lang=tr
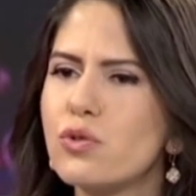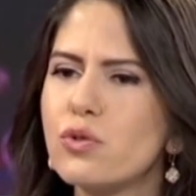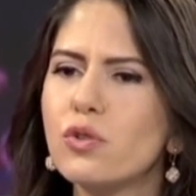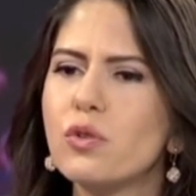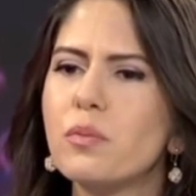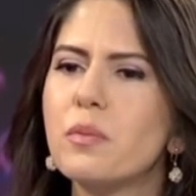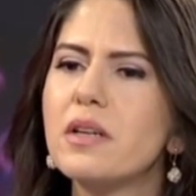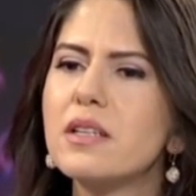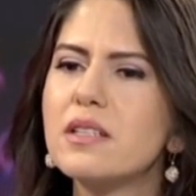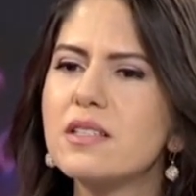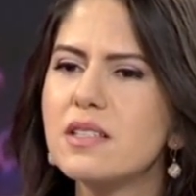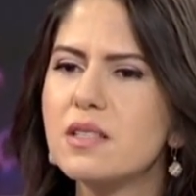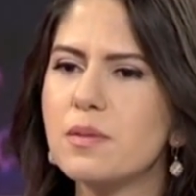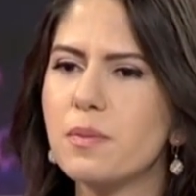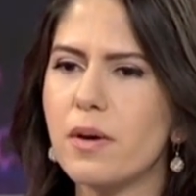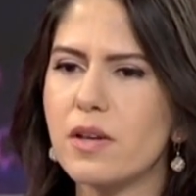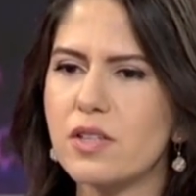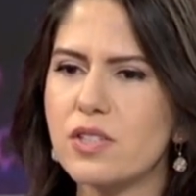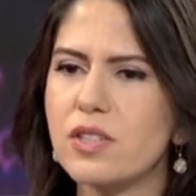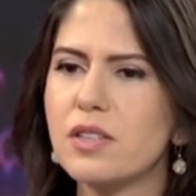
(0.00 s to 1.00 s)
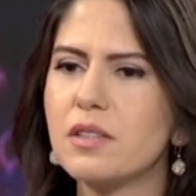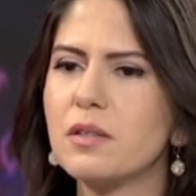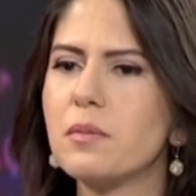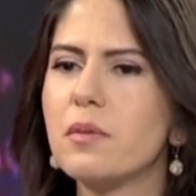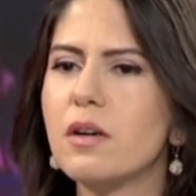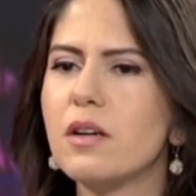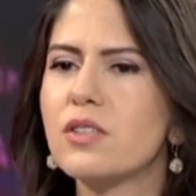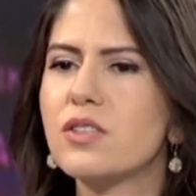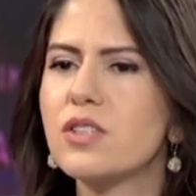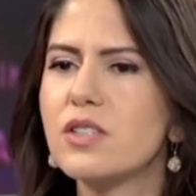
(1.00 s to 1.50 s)
Çünkü meclis başkanı
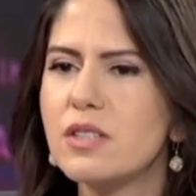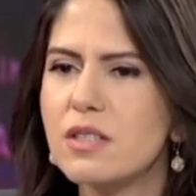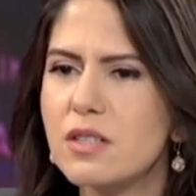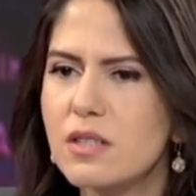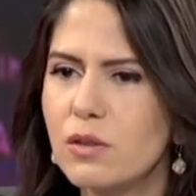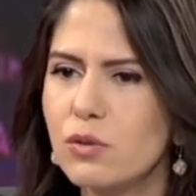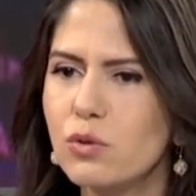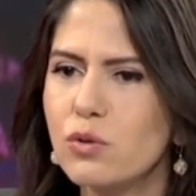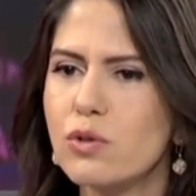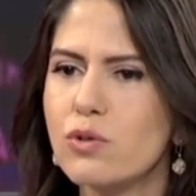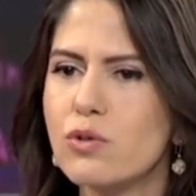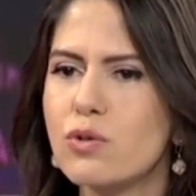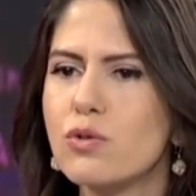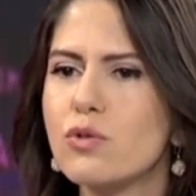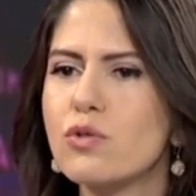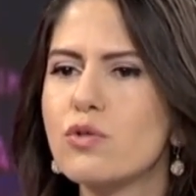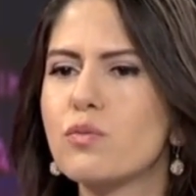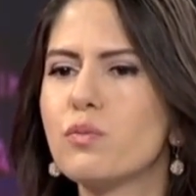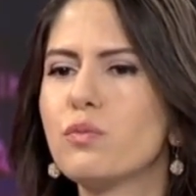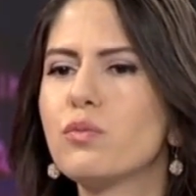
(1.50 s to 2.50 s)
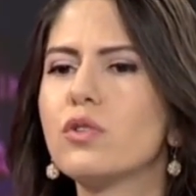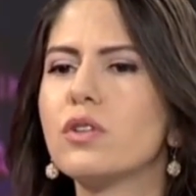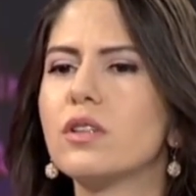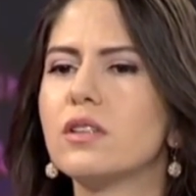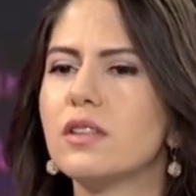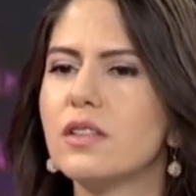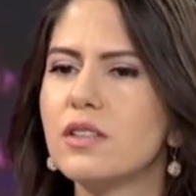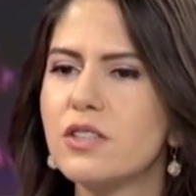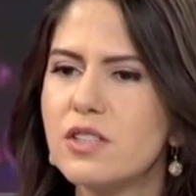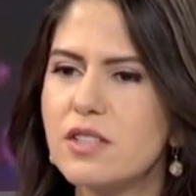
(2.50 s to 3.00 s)
maaşınızı alıyorsunuz. Bu
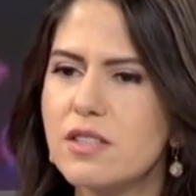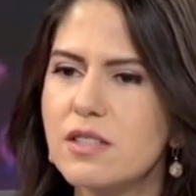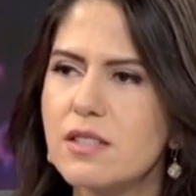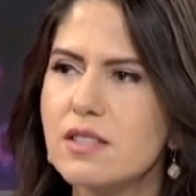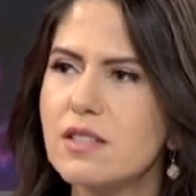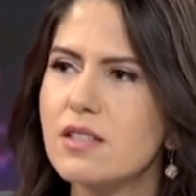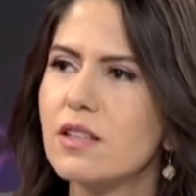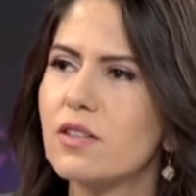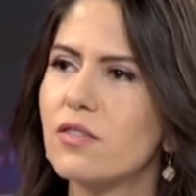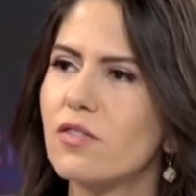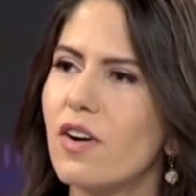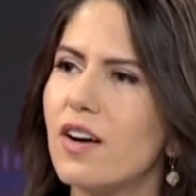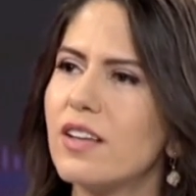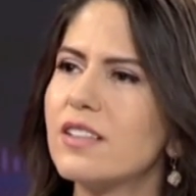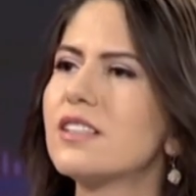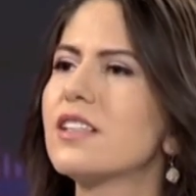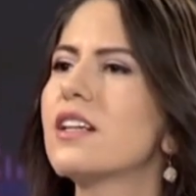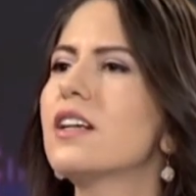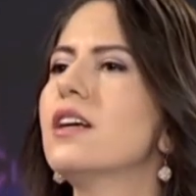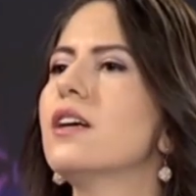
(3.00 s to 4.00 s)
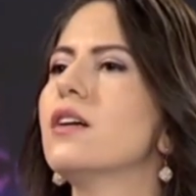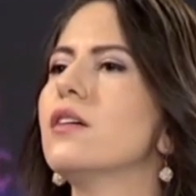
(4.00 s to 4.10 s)
kadar işsizlik var.